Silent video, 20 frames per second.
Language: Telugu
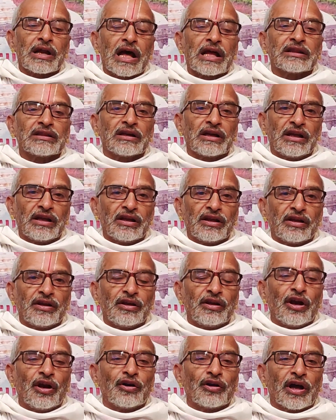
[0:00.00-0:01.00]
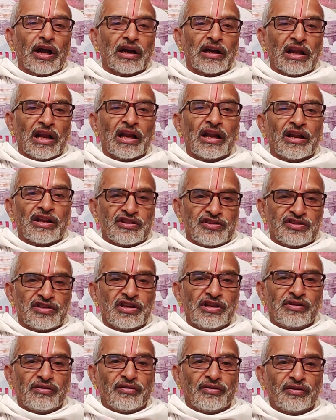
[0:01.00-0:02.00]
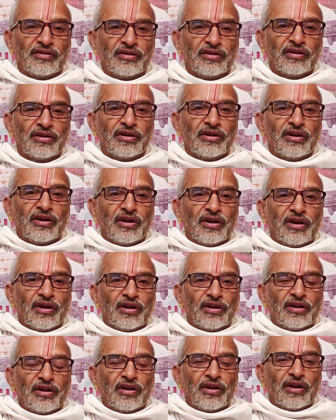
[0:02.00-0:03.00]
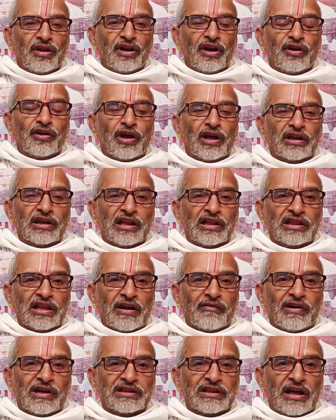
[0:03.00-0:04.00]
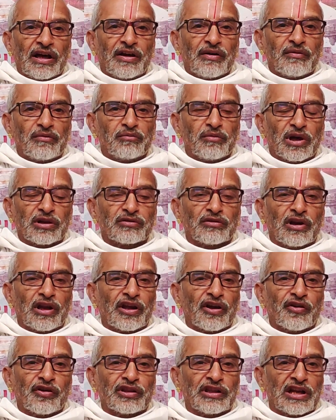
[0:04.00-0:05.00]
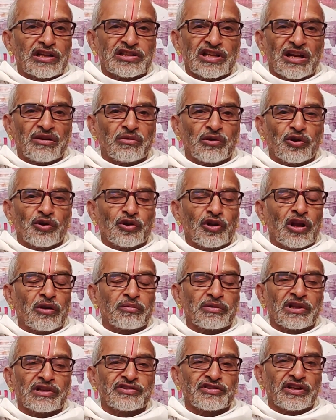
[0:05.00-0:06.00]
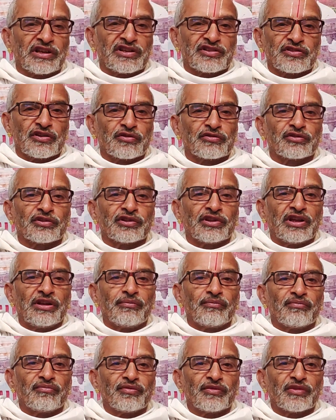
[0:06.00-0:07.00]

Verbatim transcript: రాత్రి ఏడు గంటల నుంచి ఏడు గంటల తర్వాత భక్తుల యొక్క దర్శనములు నిలుపుదలు చేయడం జరుగుతుంది